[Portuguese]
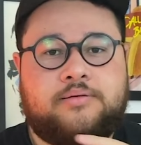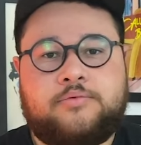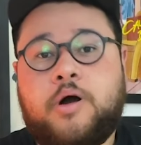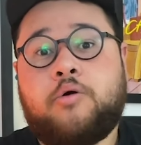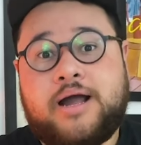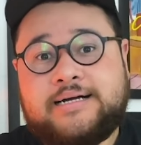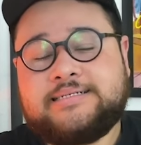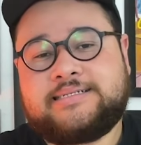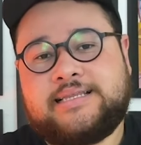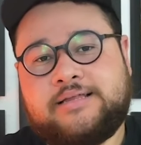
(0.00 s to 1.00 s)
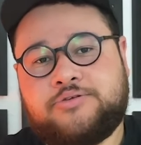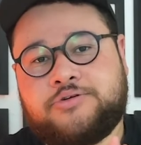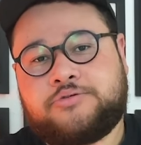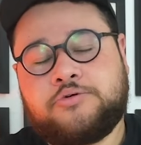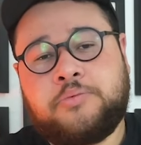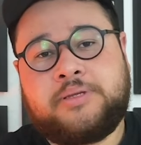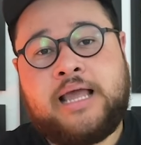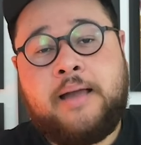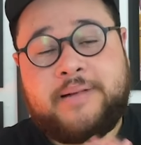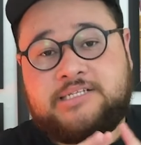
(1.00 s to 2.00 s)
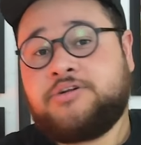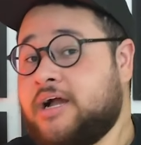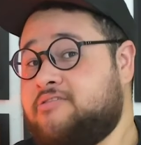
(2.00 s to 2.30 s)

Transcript: o, alcance né, do YouTube, mas a única